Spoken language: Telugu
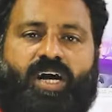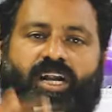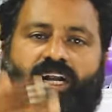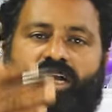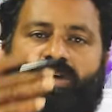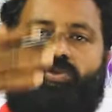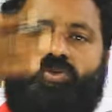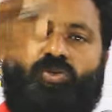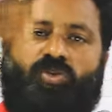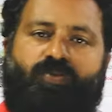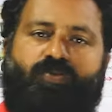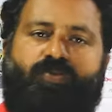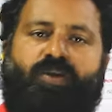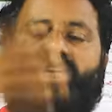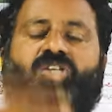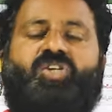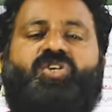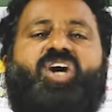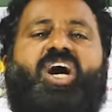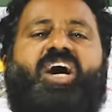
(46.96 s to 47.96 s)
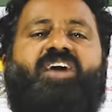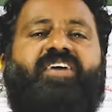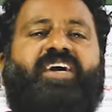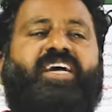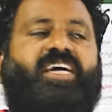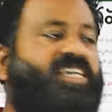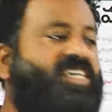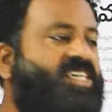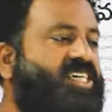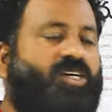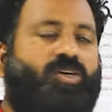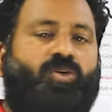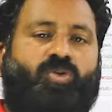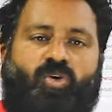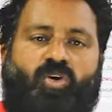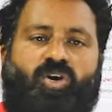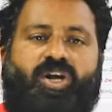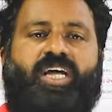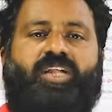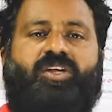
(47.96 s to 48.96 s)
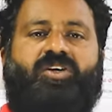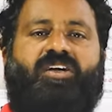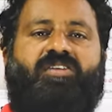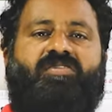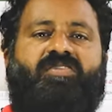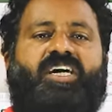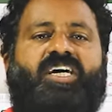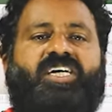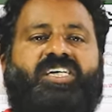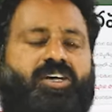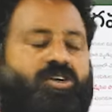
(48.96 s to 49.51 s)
కళ్ళ ముందు మంచు ఆవహించి రోడ్డులో వెళ్ళక